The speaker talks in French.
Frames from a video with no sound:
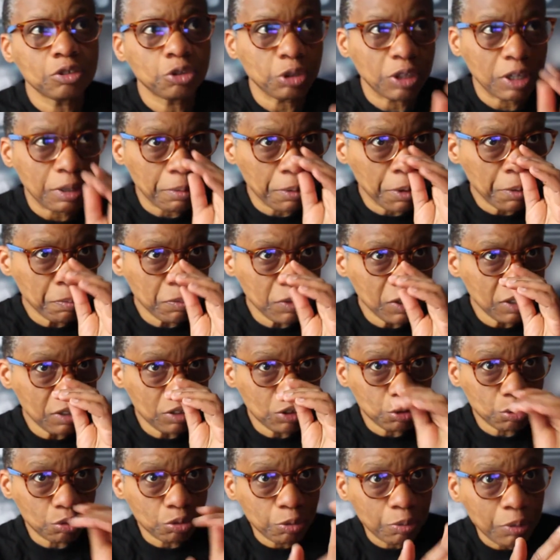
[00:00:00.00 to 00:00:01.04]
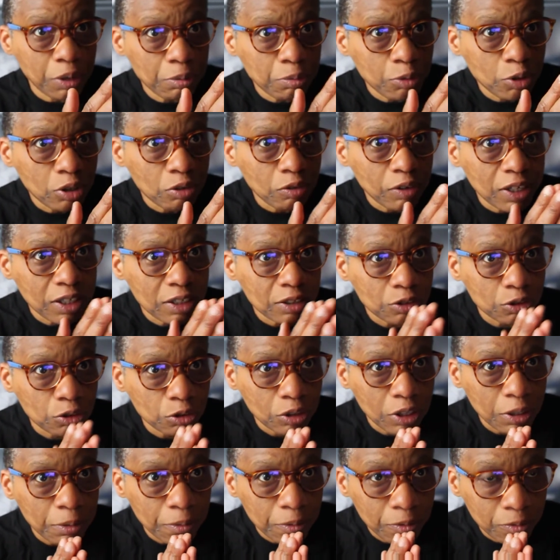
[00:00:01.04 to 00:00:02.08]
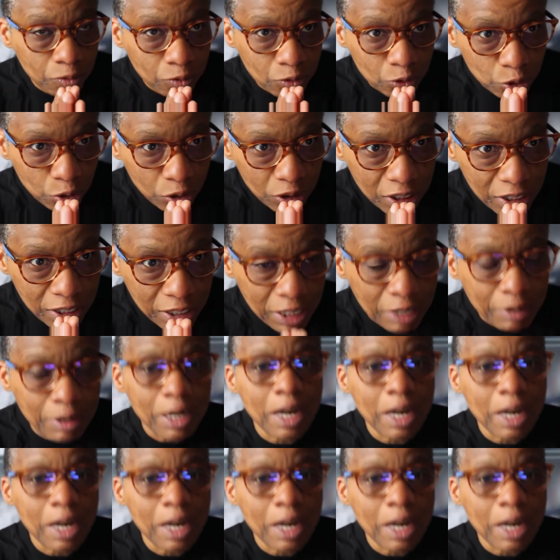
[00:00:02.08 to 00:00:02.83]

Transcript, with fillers: sur la même ligne, sur, le même, euh, ouais, sur, la, même, sur la,